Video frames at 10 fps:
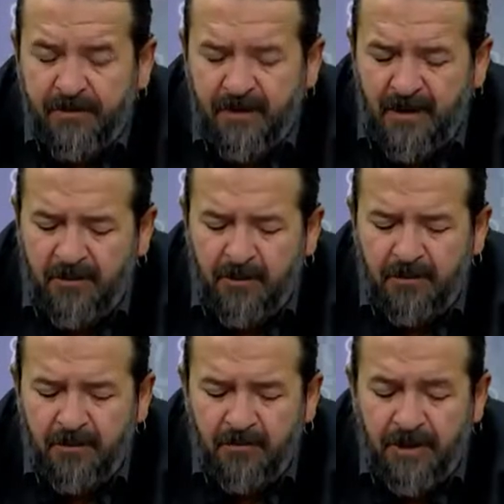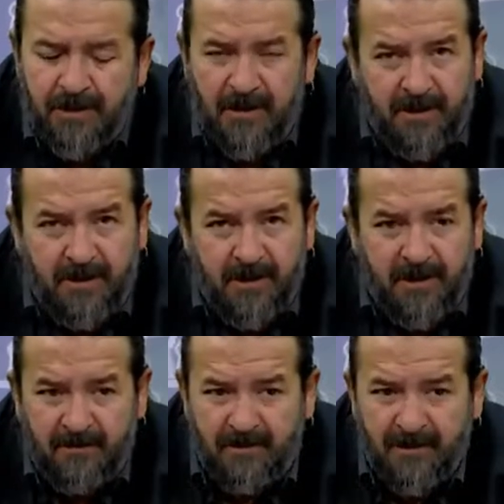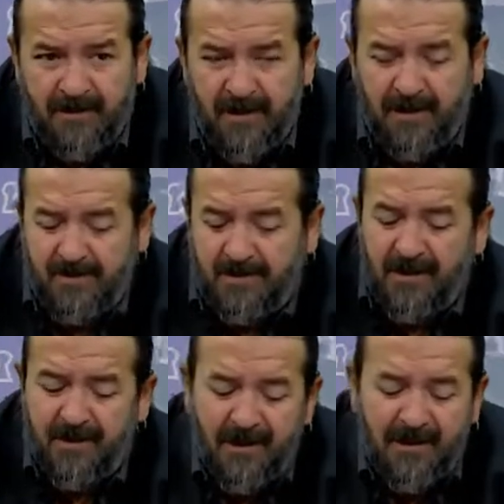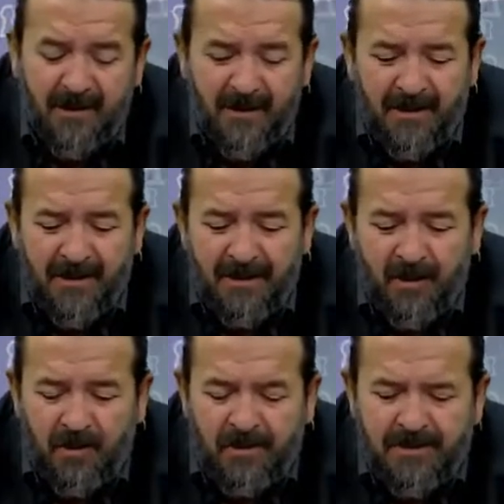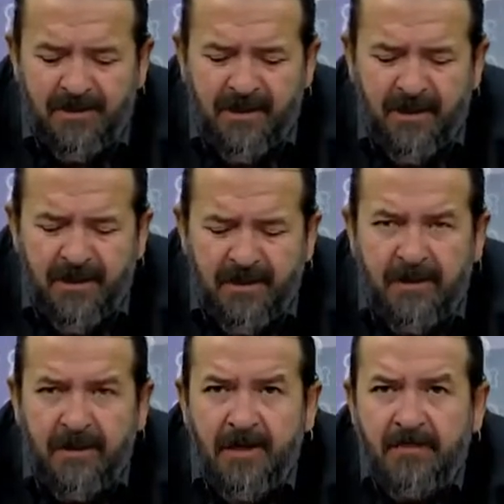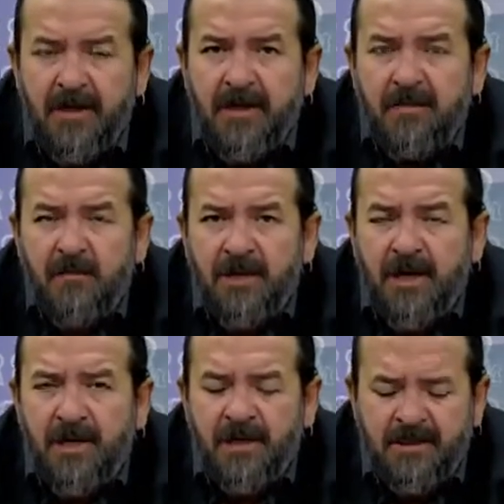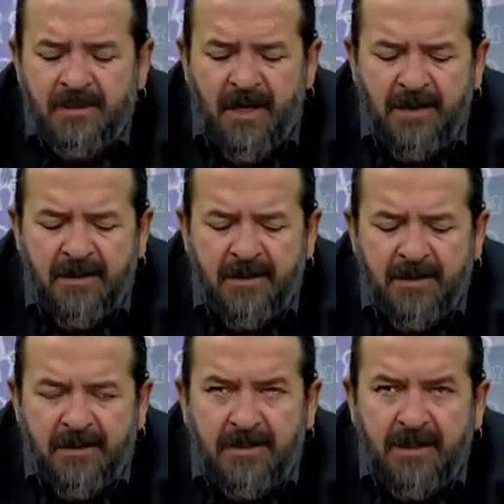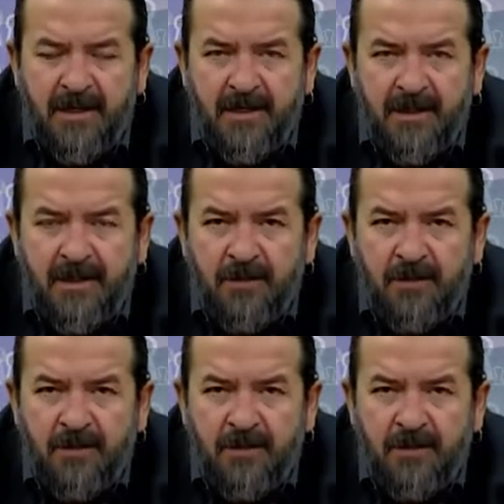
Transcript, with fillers: Tamam gördün bu kez haklıyım ben tamamdır aramızda e, şey olmasın. Tabii e, burada e, Sayın e, Tatar e,